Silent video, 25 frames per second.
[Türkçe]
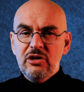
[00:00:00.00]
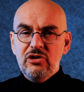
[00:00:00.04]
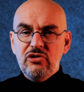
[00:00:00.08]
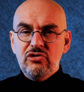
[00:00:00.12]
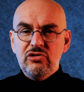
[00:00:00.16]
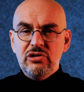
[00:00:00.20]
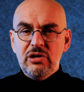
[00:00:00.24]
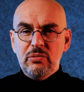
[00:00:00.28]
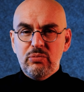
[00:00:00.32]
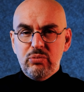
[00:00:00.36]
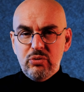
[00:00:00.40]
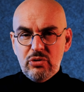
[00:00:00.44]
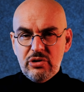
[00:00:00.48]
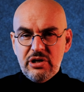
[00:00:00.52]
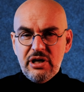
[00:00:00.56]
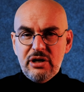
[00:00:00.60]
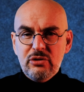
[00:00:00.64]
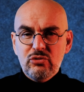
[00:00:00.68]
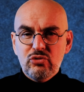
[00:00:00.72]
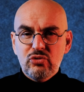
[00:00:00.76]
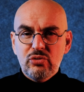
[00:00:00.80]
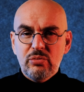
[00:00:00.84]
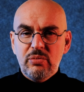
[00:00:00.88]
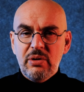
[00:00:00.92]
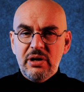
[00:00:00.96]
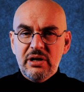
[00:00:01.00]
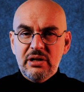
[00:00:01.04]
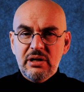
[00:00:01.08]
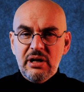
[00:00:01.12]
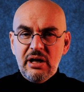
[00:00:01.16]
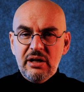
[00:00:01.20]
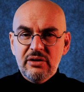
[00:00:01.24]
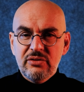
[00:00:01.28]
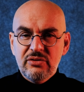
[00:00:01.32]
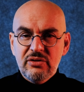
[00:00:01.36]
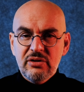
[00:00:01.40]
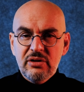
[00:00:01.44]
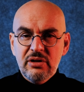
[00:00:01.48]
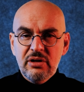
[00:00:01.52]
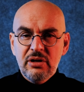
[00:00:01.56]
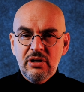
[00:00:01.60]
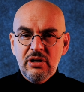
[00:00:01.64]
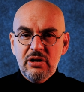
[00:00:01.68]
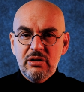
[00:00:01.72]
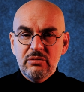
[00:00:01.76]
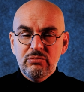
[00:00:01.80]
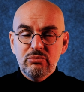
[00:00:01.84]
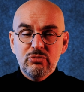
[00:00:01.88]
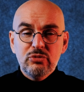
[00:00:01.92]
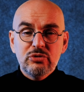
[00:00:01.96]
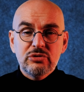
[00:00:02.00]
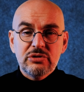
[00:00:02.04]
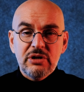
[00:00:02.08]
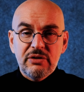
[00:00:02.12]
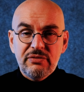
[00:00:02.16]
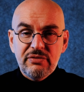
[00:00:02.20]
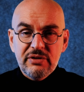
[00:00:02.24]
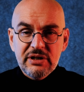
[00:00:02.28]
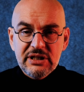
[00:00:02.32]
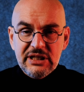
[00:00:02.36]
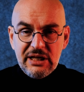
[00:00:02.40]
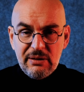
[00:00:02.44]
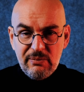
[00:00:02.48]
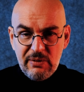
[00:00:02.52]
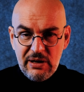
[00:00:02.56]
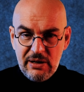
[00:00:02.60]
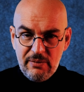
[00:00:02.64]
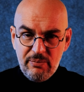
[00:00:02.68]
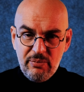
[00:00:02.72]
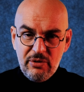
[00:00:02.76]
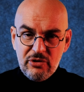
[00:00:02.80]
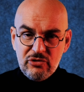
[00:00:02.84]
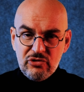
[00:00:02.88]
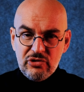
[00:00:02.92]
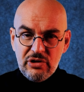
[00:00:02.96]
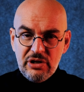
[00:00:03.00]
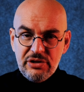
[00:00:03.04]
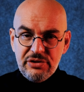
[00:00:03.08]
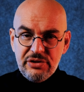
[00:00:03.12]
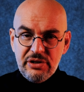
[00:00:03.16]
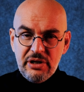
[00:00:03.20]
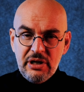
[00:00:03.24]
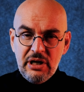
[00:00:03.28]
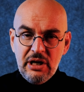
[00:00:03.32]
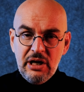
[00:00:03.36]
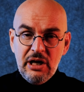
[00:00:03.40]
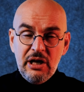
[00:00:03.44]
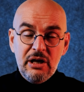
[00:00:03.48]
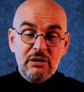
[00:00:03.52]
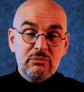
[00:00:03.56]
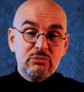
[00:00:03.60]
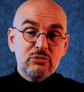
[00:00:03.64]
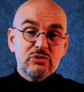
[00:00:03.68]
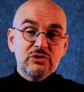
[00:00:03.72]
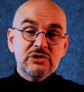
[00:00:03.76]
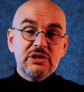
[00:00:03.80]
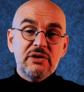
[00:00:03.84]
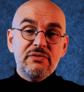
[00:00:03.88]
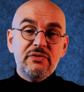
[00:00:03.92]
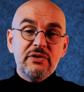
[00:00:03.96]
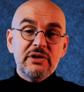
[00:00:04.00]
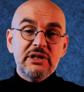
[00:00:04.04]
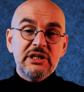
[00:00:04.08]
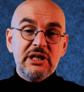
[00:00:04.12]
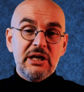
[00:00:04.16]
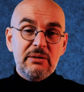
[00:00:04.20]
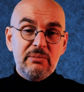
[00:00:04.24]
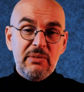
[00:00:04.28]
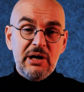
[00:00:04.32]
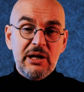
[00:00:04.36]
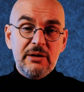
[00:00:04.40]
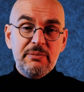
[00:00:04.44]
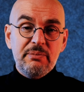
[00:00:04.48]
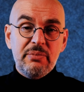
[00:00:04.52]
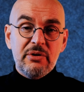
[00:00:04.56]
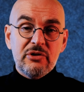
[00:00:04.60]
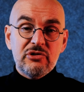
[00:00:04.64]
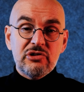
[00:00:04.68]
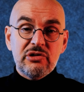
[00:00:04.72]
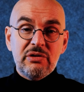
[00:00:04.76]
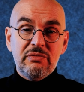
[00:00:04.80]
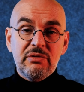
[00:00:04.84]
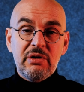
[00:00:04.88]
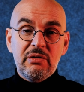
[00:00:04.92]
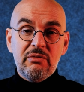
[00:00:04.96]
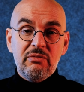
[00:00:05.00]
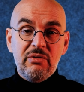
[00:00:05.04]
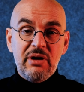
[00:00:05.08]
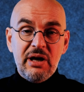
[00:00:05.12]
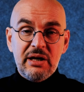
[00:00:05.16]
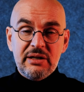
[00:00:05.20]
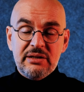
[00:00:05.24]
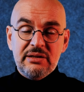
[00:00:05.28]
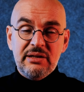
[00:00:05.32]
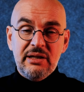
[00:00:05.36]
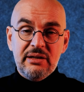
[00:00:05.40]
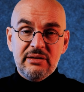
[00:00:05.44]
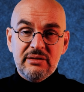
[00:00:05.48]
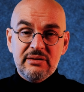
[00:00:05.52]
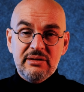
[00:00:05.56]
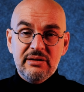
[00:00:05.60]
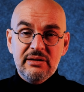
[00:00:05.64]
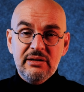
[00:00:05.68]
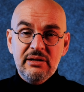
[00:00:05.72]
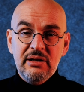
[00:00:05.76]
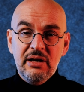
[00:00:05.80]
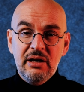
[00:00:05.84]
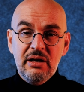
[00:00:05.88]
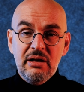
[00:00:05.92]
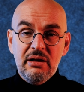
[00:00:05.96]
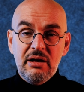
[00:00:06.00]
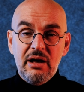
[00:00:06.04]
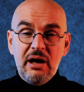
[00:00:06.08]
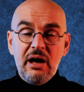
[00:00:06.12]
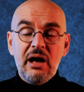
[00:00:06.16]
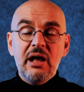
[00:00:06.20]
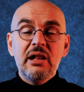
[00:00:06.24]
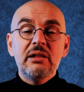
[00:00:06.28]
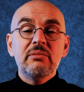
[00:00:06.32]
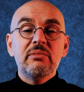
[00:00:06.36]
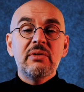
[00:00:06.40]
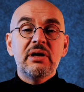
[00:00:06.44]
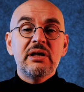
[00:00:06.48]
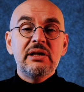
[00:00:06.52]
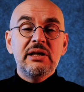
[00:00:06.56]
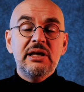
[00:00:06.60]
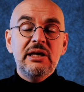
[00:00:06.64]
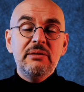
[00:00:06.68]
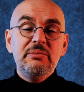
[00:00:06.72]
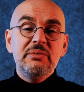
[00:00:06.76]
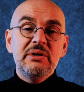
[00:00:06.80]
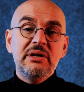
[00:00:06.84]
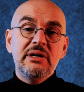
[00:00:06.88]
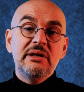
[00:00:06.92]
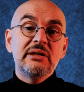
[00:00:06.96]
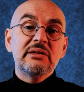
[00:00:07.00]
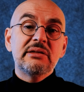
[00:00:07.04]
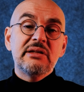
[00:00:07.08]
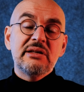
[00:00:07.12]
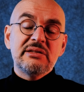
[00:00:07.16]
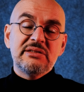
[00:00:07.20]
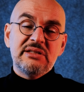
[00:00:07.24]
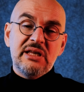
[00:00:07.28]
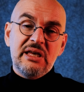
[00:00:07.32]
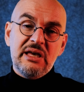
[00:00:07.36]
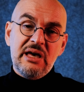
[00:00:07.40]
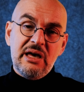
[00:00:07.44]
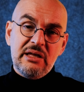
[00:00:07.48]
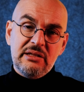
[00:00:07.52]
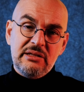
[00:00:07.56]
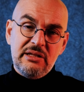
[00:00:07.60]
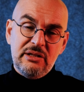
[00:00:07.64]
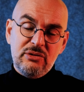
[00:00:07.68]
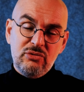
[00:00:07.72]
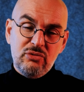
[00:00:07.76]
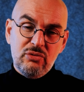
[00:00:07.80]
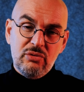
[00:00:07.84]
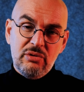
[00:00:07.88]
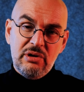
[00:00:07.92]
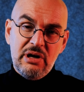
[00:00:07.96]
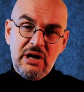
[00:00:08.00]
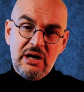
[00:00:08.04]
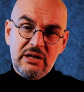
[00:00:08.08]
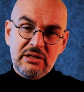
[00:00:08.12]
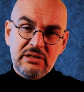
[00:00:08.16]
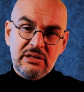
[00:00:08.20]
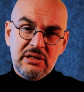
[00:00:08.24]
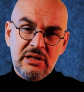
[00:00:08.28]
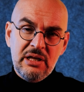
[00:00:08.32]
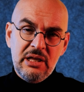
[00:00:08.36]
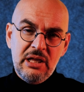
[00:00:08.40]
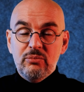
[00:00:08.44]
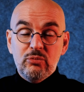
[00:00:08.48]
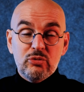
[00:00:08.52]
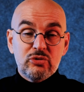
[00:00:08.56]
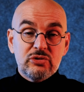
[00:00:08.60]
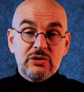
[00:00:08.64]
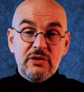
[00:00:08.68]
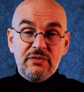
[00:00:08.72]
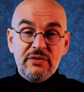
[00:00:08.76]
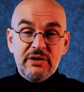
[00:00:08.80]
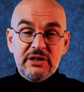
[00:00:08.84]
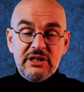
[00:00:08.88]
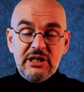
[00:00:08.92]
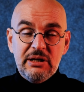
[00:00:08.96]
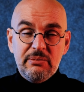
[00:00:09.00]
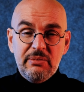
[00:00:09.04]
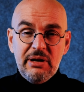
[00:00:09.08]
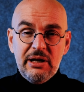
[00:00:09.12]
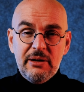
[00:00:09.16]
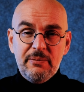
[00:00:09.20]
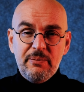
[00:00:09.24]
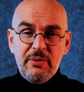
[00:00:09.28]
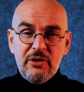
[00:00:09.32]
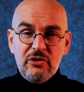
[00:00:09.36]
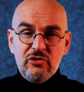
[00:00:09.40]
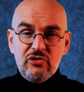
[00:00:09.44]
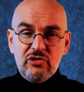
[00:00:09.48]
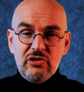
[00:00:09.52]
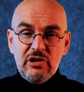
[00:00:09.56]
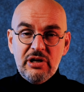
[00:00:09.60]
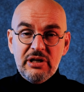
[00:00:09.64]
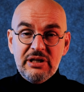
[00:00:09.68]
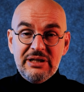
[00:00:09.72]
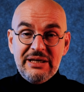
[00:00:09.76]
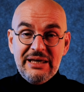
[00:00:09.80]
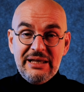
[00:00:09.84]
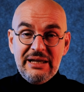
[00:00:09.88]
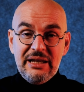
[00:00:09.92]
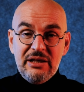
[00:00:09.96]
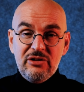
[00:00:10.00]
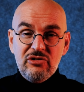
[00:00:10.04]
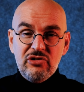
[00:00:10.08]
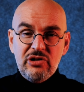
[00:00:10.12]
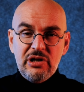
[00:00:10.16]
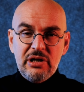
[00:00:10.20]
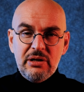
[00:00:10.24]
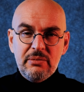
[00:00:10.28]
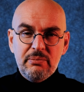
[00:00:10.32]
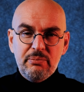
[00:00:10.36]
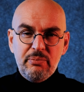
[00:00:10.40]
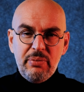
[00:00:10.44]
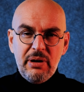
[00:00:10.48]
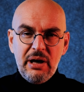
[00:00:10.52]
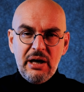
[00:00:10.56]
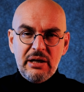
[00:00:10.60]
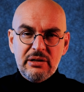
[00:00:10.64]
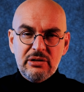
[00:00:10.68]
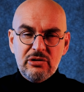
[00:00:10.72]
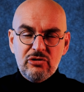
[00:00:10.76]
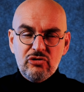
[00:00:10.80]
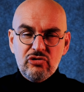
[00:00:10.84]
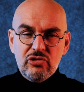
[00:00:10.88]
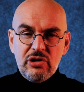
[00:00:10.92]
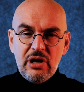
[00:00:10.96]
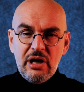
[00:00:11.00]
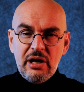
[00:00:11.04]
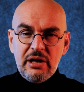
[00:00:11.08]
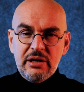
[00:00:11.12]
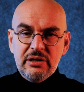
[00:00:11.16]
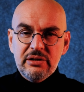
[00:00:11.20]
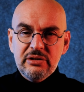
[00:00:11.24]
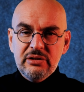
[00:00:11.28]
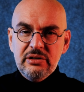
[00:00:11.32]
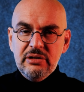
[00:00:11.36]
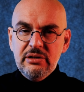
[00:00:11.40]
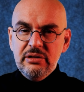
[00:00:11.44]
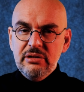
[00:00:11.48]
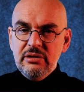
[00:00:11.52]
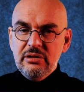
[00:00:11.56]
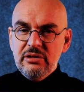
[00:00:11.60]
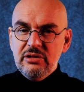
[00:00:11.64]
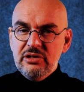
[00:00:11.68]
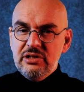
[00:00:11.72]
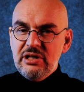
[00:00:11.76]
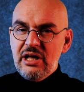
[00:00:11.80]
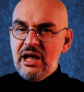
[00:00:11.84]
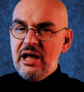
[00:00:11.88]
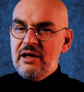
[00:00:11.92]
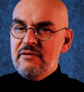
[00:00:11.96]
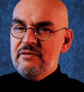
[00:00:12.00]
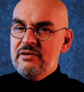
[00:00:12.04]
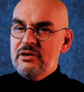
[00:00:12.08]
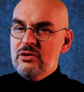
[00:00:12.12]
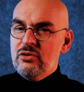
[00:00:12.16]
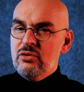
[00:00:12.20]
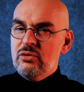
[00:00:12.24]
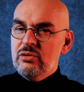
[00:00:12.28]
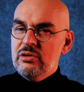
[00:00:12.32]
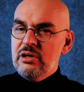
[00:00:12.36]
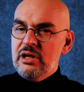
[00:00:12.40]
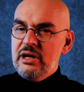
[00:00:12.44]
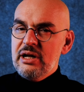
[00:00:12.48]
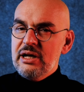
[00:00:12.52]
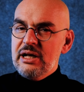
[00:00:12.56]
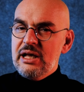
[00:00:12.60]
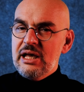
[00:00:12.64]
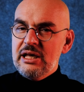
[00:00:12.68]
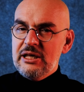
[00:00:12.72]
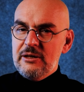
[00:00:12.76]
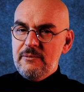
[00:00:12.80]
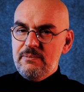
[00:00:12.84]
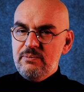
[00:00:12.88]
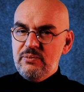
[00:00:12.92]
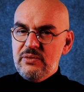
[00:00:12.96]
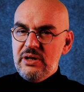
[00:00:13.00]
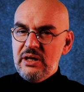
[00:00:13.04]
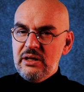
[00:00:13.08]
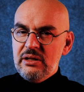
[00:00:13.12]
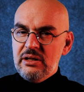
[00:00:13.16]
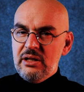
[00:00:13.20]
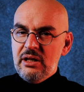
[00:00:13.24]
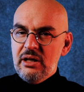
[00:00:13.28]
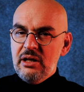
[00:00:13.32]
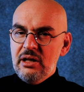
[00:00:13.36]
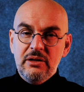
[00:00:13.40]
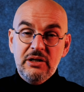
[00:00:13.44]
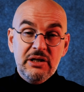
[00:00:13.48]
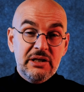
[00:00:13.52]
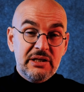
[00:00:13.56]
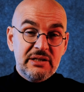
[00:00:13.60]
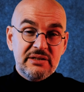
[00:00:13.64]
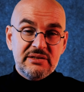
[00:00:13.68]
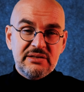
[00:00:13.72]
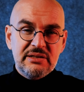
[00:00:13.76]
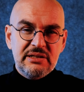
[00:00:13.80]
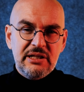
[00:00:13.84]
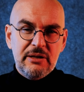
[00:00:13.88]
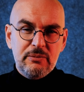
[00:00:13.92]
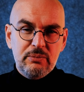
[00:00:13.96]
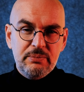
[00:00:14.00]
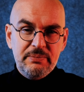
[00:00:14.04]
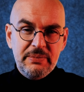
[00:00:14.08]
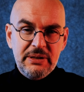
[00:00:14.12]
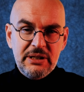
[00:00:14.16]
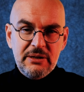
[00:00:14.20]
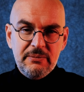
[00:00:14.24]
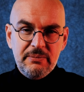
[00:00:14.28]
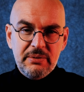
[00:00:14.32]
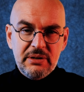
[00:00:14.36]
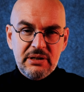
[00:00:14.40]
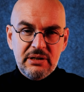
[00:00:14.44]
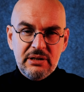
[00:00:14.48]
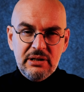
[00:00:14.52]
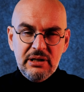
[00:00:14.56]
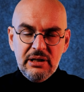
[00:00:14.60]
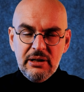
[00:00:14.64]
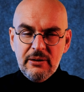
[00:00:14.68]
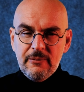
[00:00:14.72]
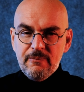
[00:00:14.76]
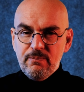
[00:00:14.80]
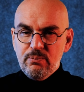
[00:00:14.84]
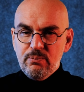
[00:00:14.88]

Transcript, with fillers: İşte bu genç subayın adı Mustafa Kemal Paşa'ydı. Mustafa Kemal Paşa ve Vahdettin Almanya'ya birlikte seyahat ediyorlardı. Mustafa Kemal Paşa geleceğin padişahının yaveri olarak ekipteydi. İkisi de birbirini